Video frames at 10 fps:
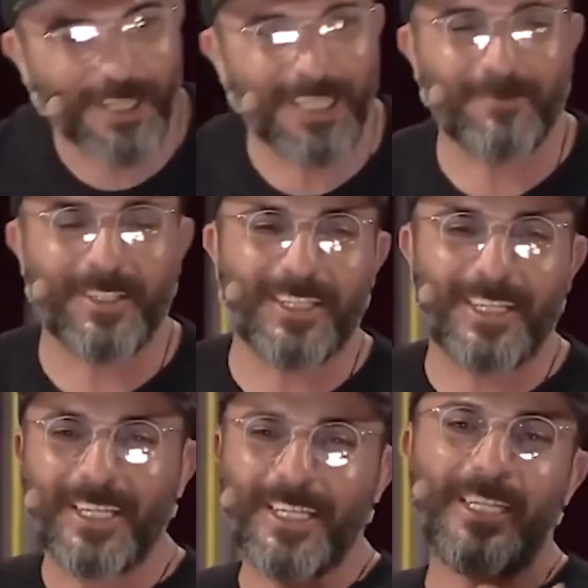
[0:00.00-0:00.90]
böyle klipte
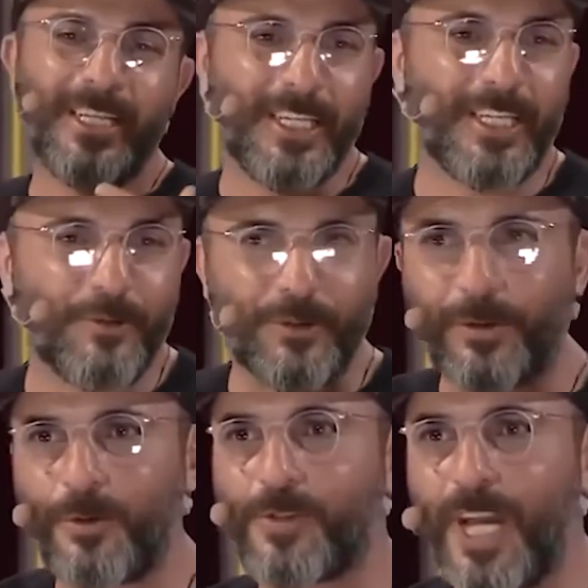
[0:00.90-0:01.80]
de e, çok
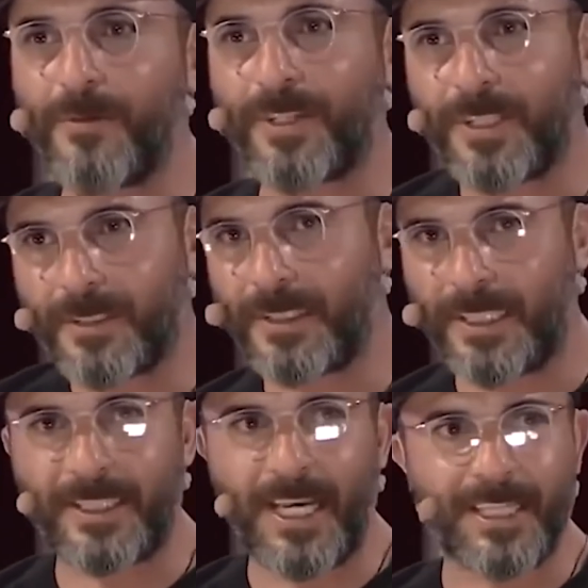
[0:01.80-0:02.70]
da göstermedik
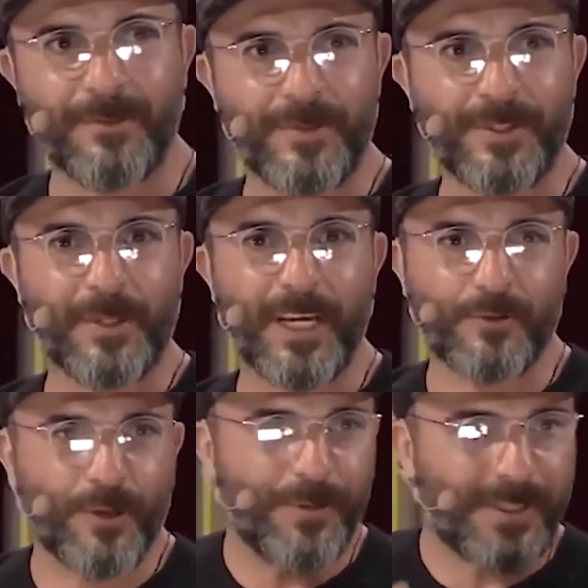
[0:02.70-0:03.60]
kendimizi.
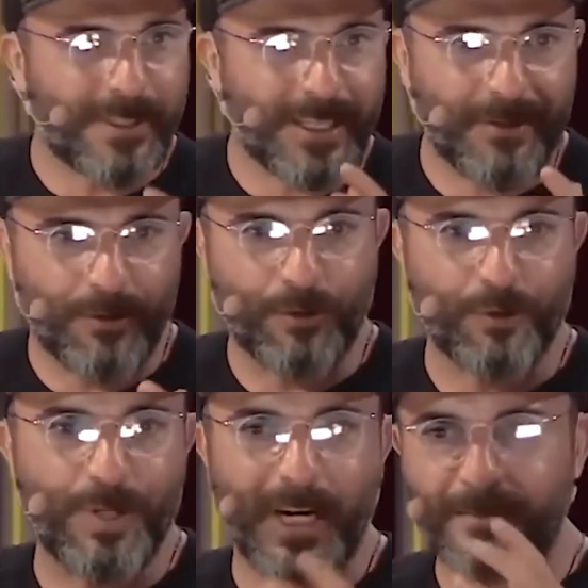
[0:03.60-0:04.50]
Biraz öyle bir stil
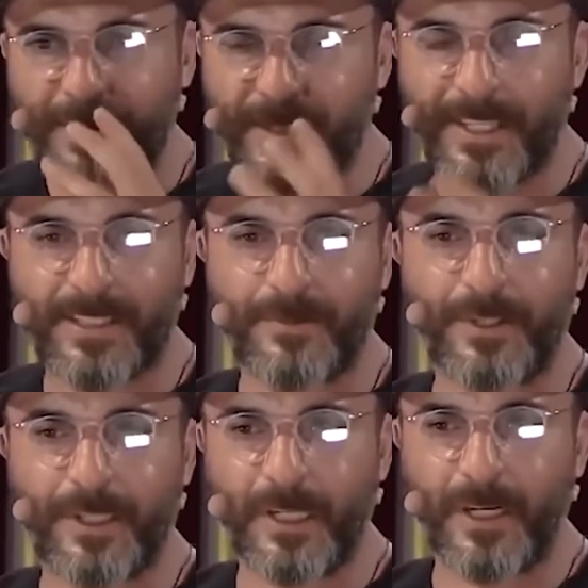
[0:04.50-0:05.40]
oldu, biraz mistikti
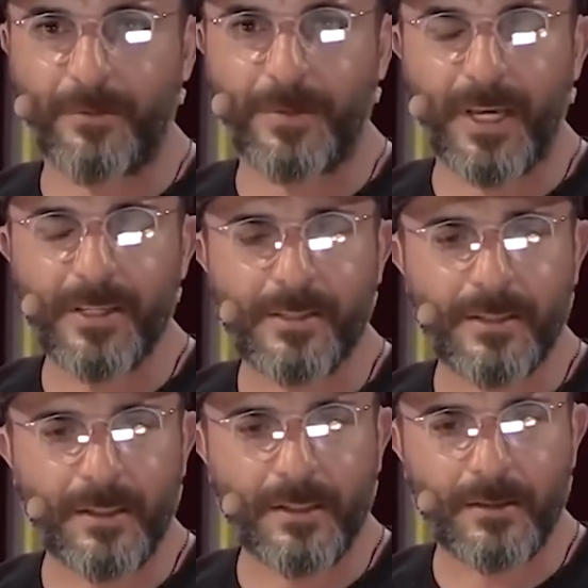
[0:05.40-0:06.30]
bir
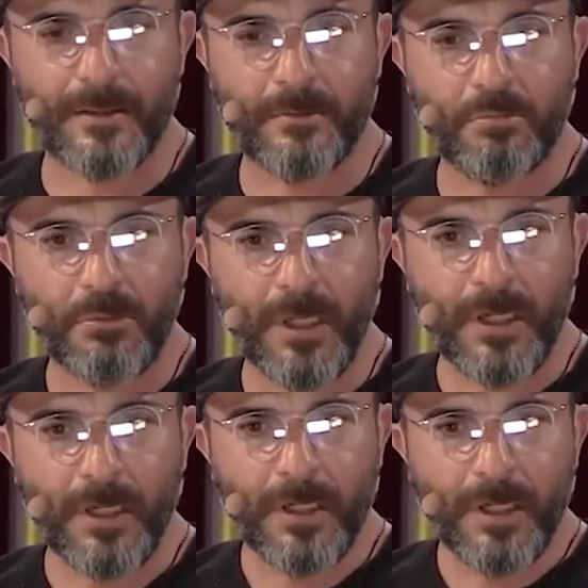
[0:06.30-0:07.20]
ambiyans. E,
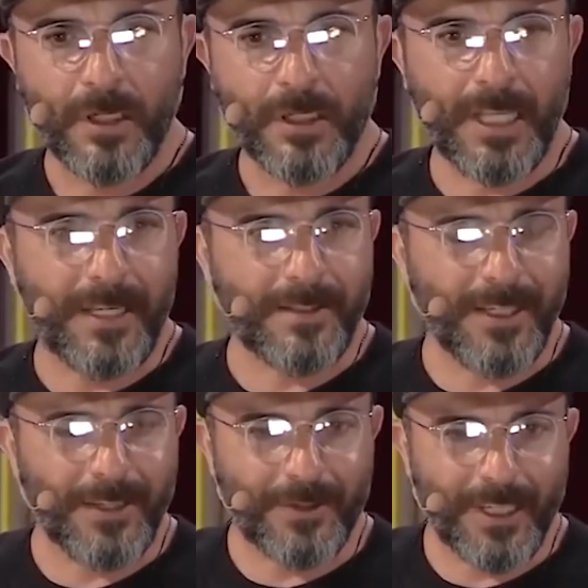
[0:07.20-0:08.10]

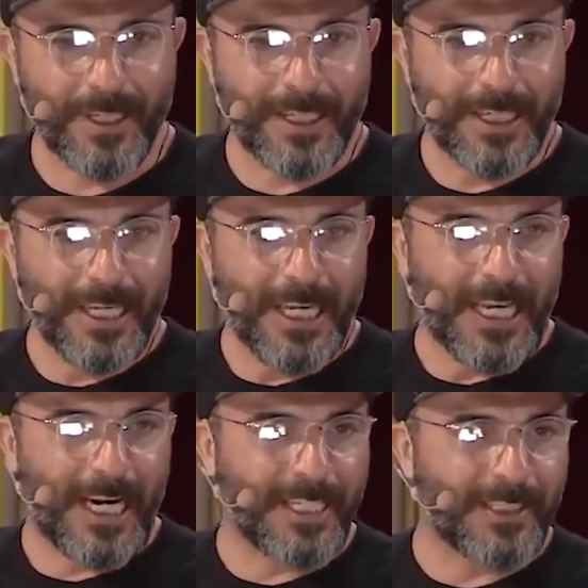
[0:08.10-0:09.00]
neyse işte
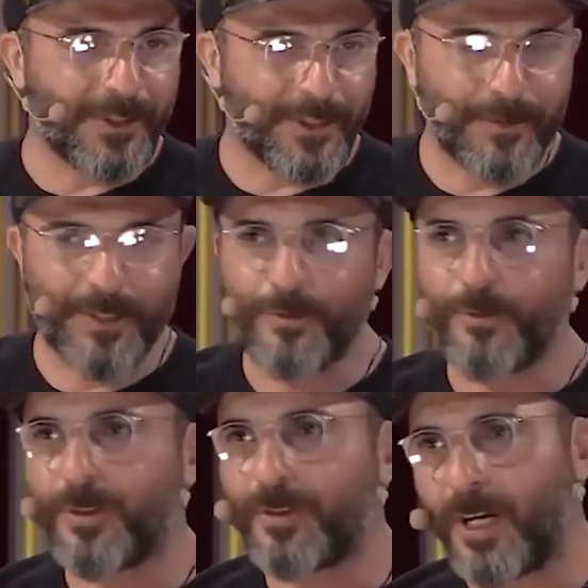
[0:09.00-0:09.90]
Arkadaşlarımız tabii
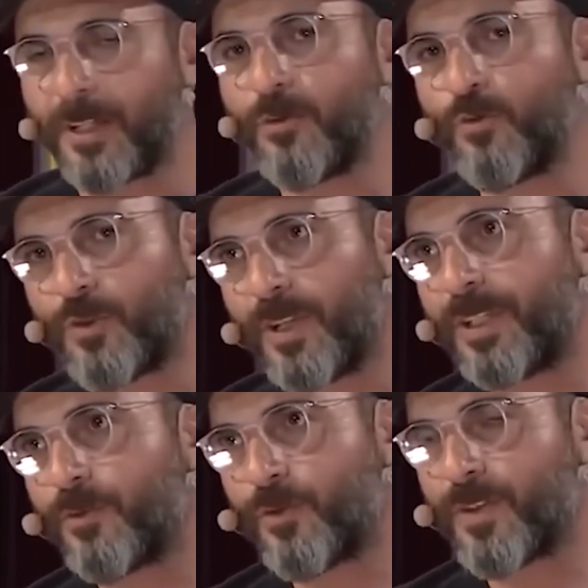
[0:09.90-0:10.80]
şu şarkının
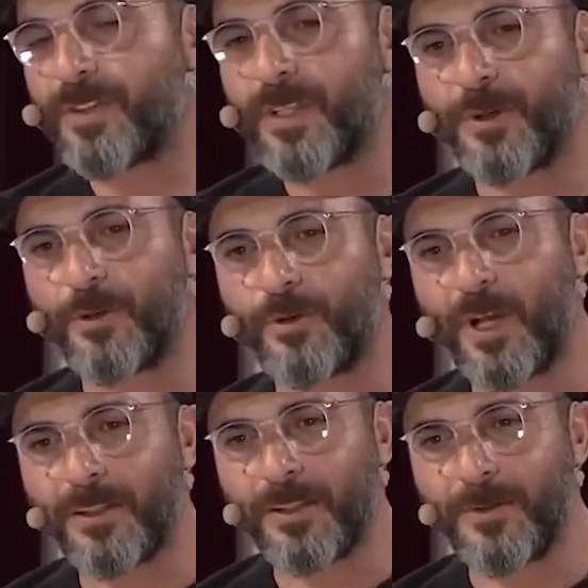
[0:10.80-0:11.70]
Türkçelerin Türkçesini de
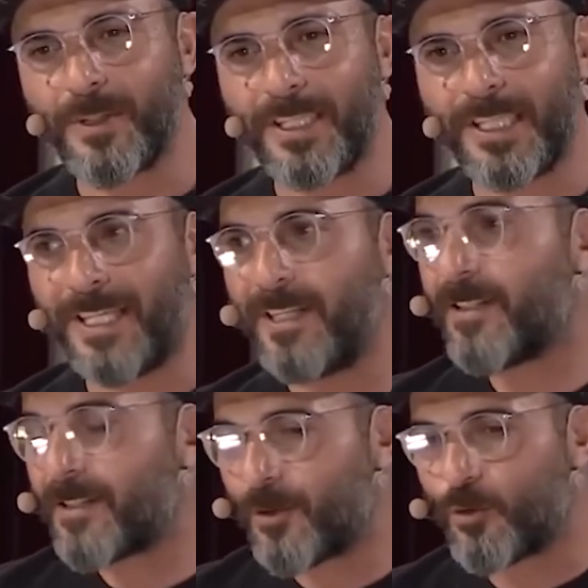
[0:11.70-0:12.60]
biliyorlar ama
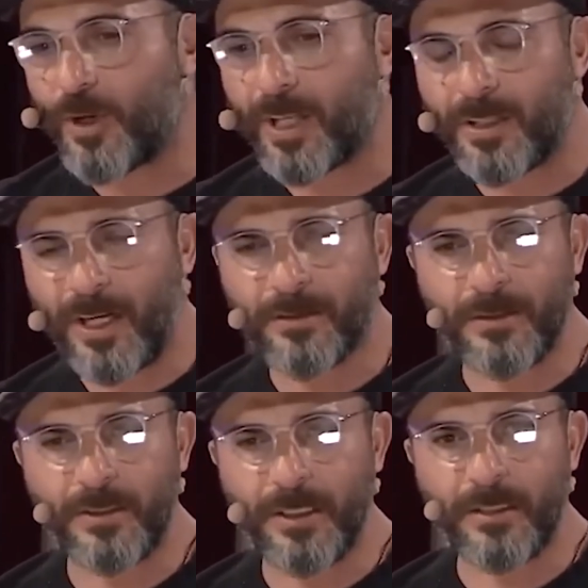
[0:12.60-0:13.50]
İngilizcesini duyanlar
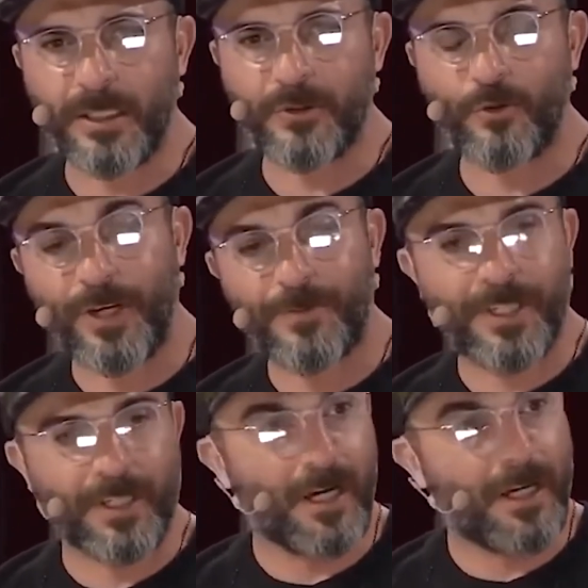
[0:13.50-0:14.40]
e, e, sonra hep şey